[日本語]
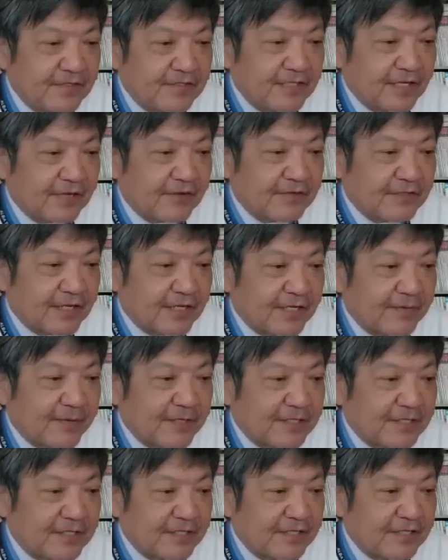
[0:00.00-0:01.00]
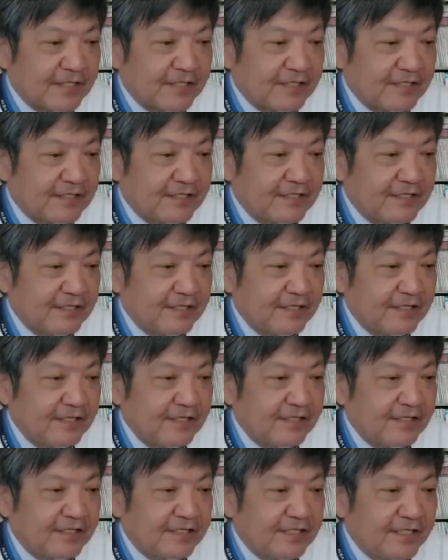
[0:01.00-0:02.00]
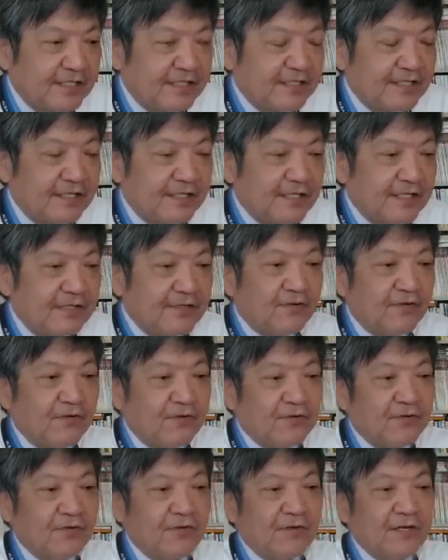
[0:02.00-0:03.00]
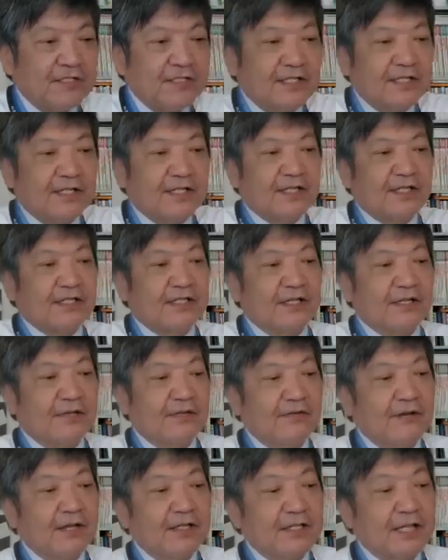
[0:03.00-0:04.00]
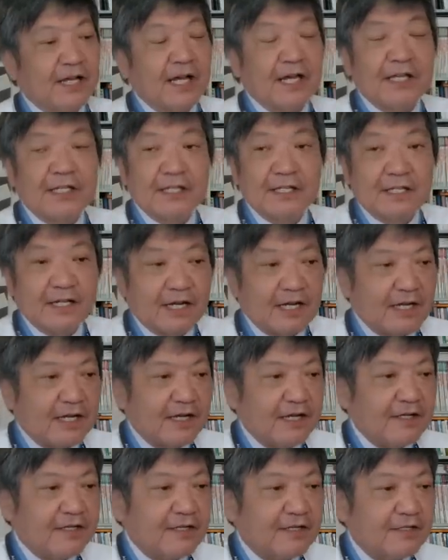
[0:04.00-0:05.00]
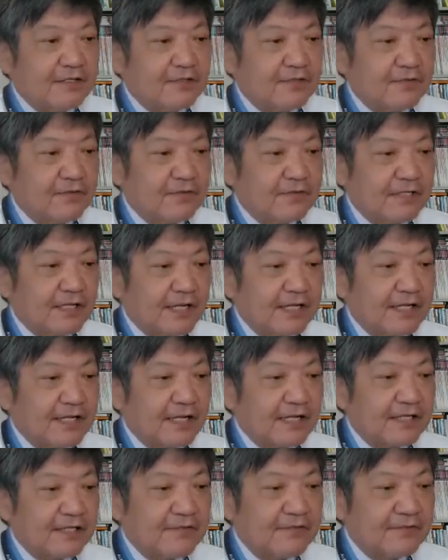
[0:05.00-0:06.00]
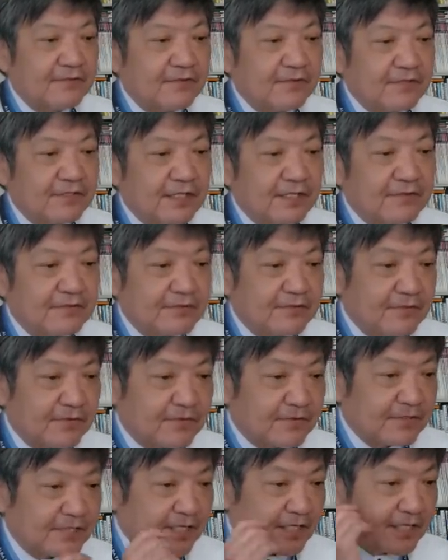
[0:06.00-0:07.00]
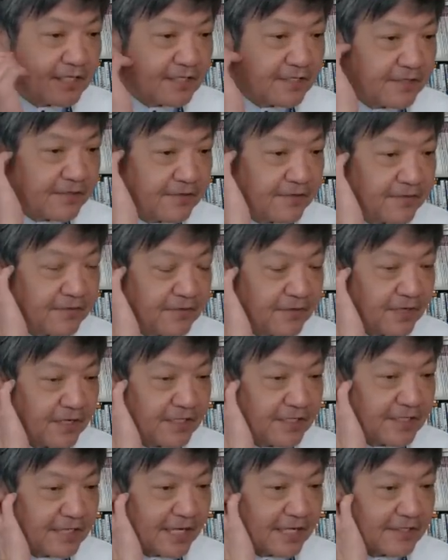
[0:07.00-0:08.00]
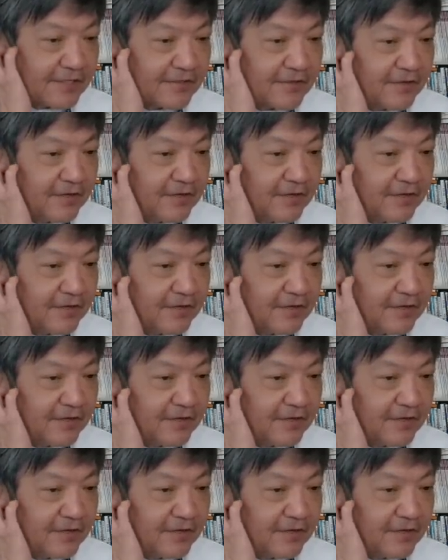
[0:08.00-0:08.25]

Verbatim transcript: た逮捕されてましたね真偽のほどは定かではないが、あと誰かに不動産不況の責任を取らせたい